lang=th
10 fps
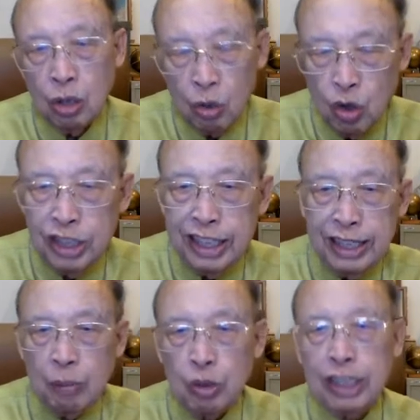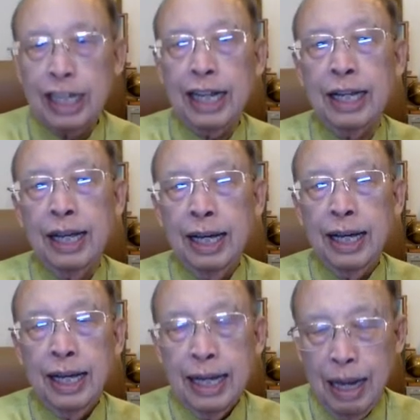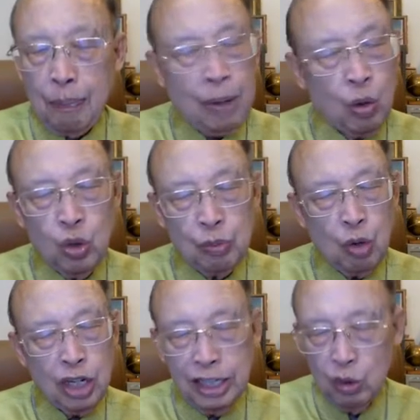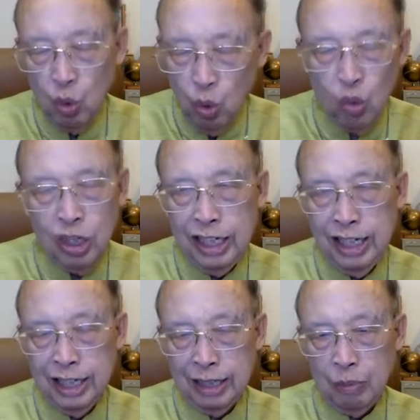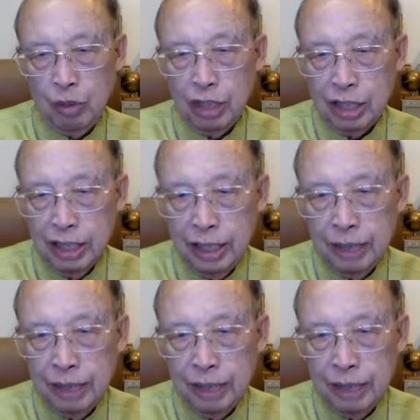คนที่ยังบวชท่านได้หลับพระคุณบ่เคยหู้เลยเรื่องนี้บ่เคย